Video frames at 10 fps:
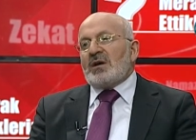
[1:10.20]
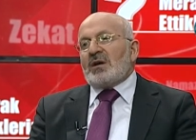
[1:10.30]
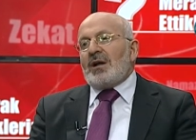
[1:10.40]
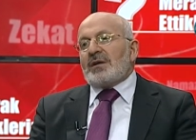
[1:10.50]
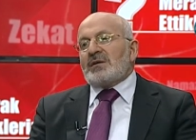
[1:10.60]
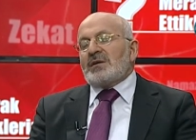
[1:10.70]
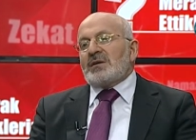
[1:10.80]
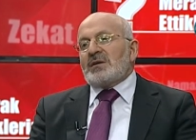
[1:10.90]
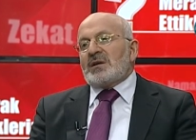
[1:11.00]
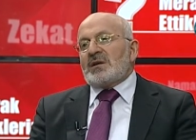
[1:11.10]
kalkın
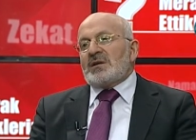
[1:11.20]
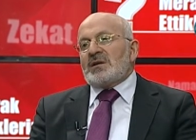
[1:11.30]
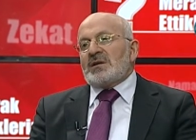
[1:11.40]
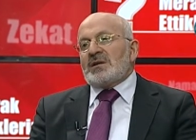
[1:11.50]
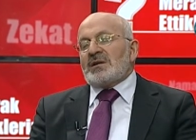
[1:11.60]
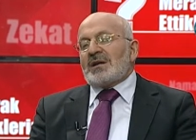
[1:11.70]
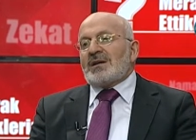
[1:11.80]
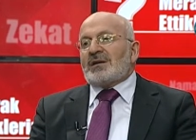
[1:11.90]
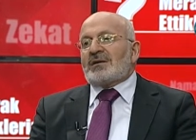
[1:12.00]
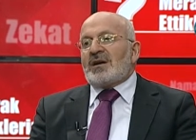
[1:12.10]
e, iki
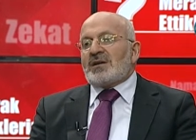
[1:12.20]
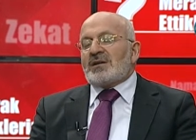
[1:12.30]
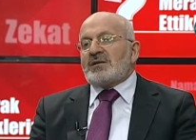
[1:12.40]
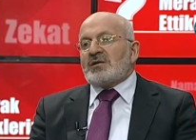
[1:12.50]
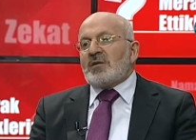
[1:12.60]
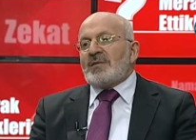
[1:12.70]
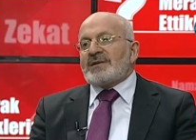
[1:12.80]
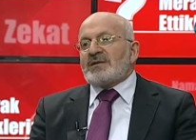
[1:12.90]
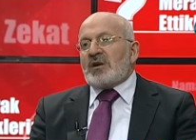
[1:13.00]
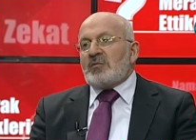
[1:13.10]
rekat daha kılın
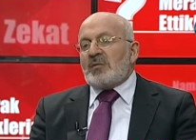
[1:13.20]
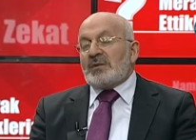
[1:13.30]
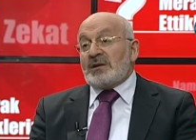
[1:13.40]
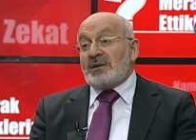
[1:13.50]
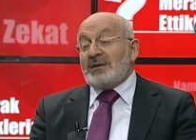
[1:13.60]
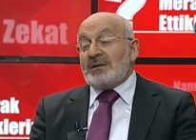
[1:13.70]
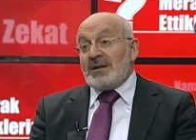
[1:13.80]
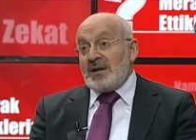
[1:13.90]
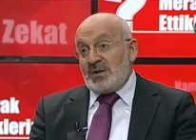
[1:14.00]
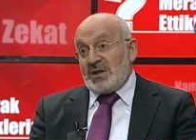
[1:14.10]
namazı tamamlayın
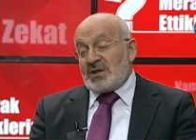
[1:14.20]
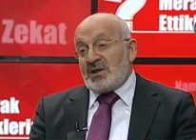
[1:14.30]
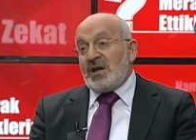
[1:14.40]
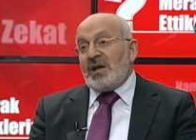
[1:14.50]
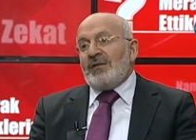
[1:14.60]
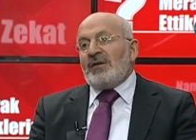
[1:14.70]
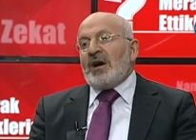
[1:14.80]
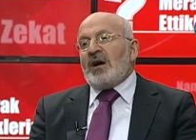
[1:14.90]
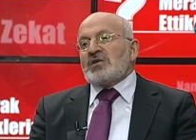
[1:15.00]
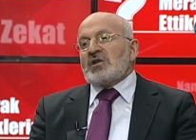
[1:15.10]
diyebilir.
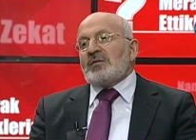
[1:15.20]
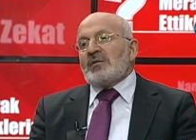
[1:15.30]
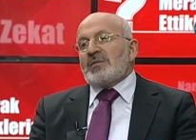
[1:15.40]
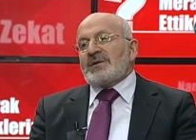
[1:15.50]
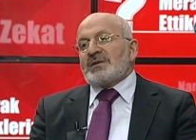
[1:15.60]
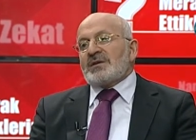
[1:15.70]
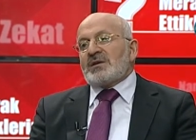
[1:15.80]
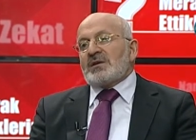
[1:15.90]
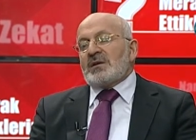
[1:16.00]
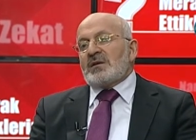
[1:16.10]
Veya akşam namazını
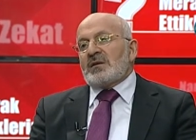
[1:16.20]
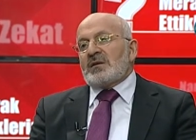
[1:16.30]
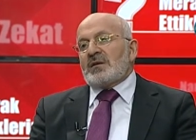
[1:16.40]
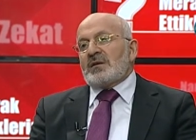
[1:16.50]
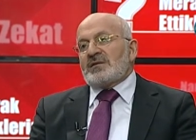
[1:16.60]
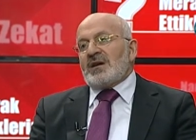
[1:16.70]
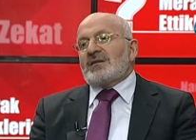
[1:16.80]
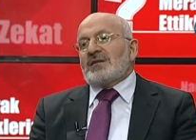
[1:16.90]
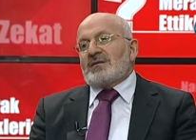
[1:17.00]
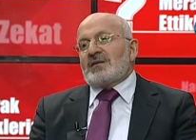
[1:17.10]
kıl e,
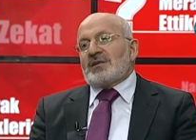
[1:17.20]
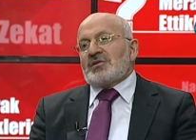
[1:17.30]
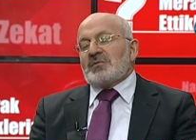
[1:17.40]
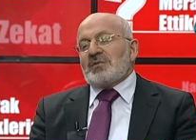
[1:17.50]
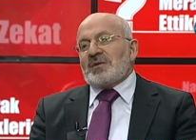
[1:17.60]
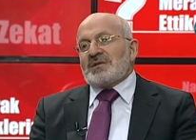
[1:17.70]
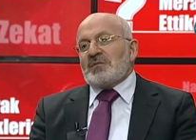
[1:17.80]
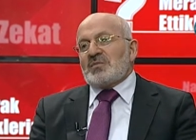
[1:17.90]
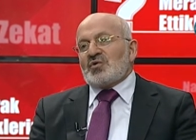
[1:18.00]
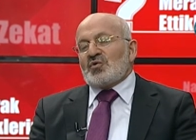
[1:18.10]
zaten akşam
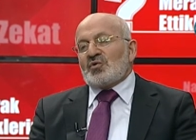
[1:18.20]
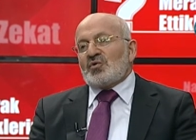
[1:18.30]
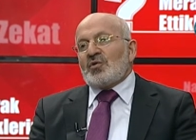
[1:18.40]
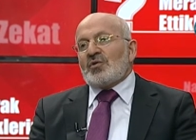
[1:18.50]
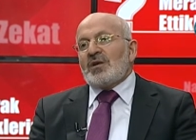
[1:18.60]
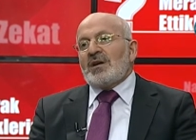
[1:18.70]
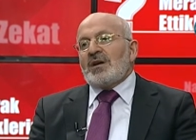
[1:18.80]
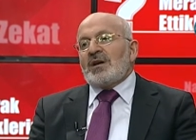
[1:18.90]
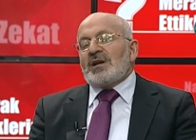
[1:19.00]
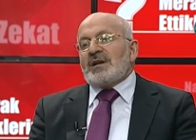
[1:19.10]
namazında bir sorun yok.
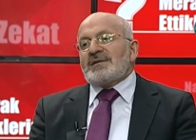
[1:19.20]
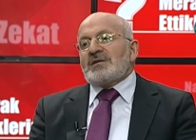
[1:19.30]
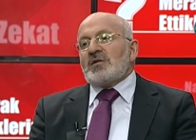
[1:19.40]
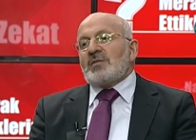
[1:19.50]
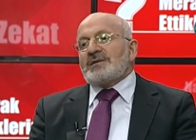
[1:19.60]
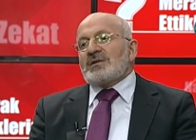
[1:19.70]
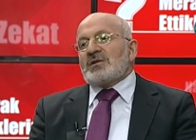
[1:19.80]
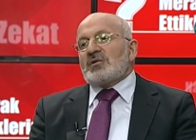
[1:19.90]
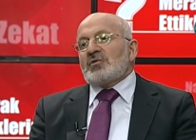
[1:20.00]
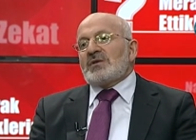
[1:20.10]
Yatsı namazını
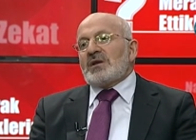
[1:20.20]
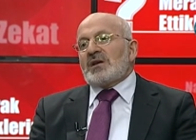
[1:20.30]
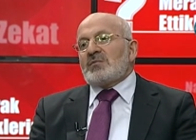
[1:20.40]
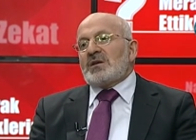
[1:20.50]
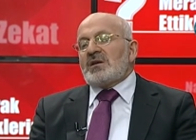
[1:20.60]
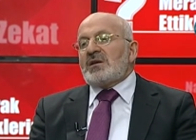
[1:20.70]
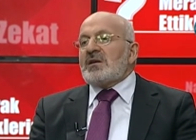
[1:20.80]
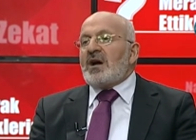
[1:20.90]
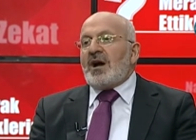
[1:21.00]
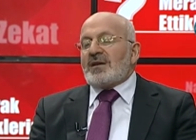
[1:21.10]
kılıyor diyelim ki
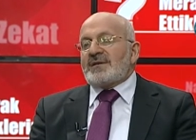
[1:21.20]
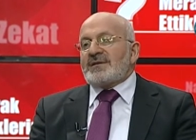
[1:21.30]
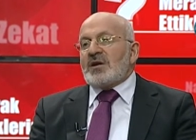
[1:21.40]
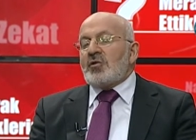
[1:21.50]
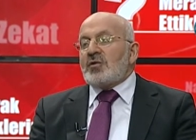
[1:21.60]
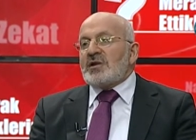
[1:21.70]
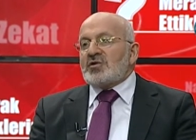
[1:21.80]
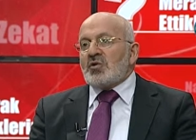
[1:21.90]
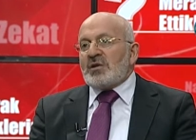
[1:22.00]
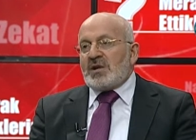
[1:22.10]
yine hakeza öyle
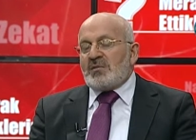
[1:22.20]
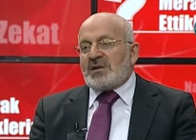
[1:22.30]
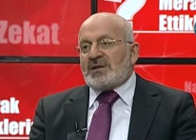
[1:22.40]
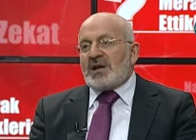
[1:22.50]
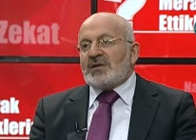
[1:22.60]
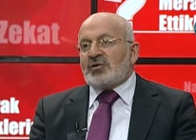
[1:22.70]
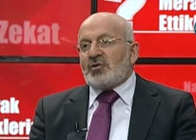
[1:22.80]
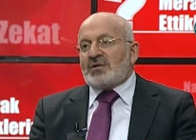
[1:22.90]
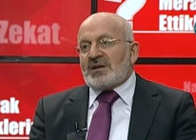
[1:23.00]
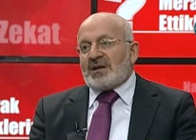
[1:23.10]
söyleyebilir. Yani
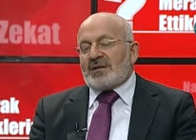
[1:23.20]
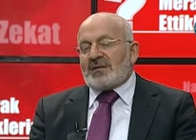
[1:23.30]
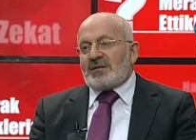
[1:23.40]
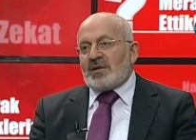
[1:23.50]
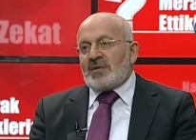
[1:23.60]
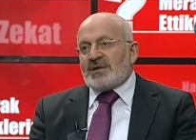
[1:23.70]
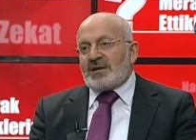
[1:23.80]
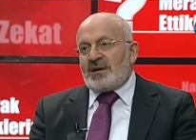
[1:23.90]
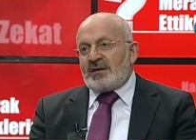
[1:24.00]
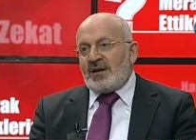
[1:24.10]
dört rekatlı
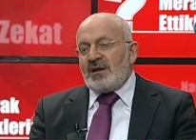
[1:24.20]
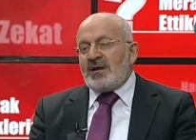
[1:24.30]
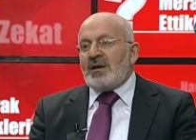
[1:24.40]
namazlarda